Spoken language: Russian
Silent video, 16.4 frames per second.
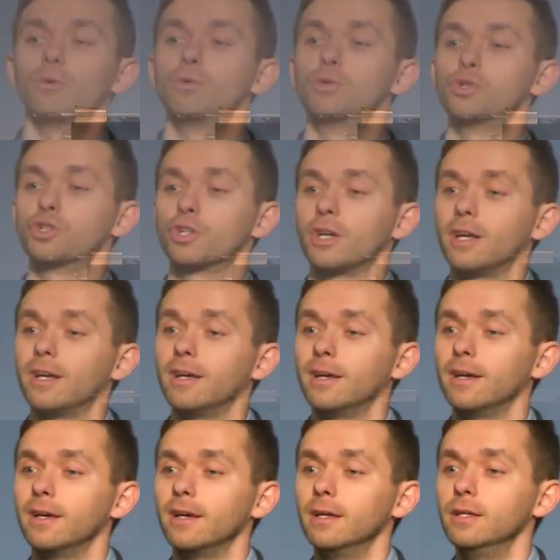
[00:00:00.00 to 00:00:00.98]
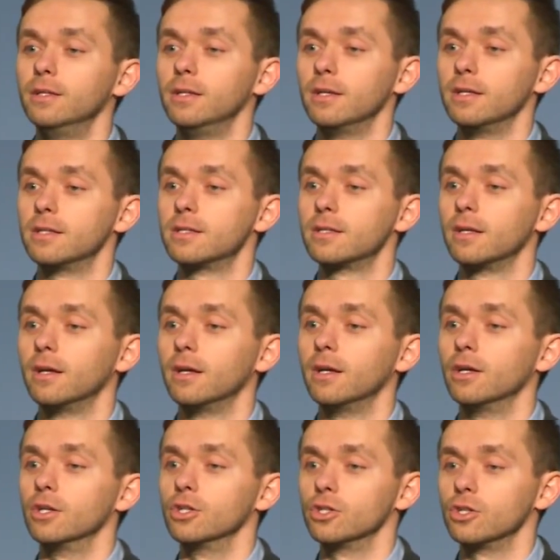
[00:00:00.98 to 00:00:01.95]
уже есть
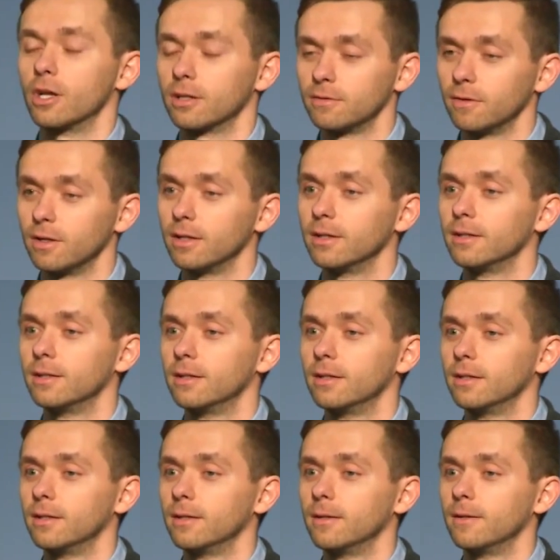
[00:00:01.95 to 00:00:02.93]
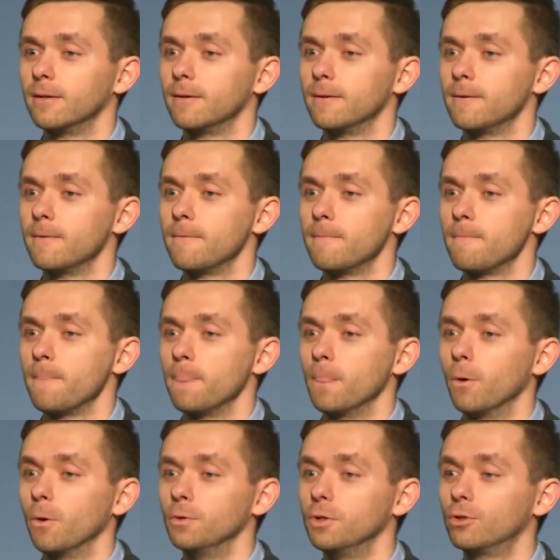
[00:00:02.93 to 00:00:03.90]
жертва.
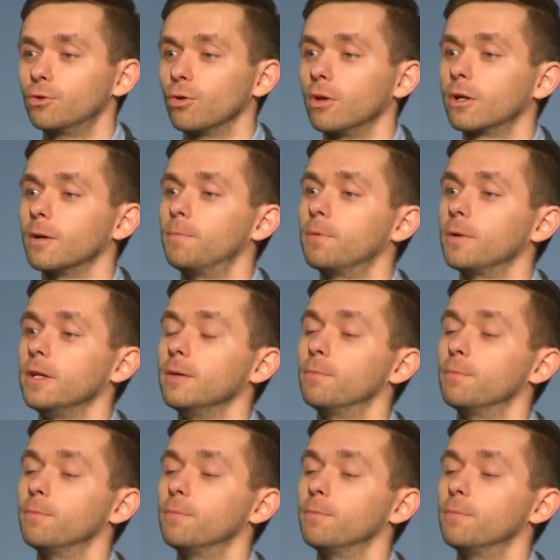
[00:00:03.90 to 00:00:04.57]
Но Он не только при,